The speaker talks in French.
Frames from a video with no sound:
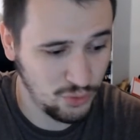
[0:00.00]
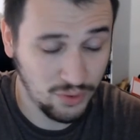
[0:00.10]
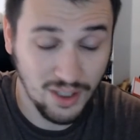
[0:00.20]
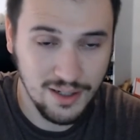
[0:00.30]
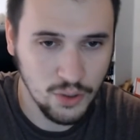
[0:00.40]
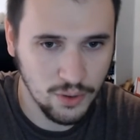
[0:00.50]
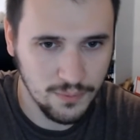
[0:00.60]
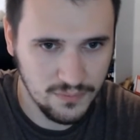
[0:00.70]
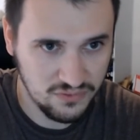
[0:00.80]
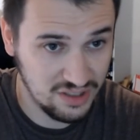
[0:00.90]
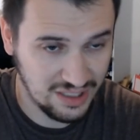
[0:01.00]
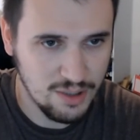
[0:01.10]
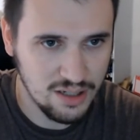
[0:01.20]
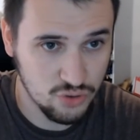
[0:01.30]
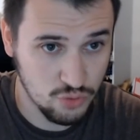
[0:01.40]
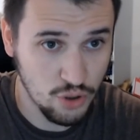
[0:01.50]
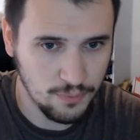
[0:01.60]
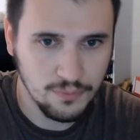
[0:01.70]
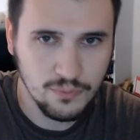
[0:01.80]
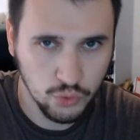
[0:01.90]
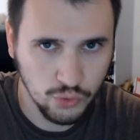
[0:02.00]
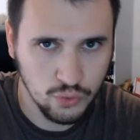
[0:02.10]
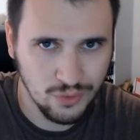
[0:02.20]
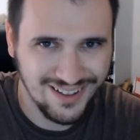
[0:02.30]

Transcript: le C'est très mal, je meurs. Au secours.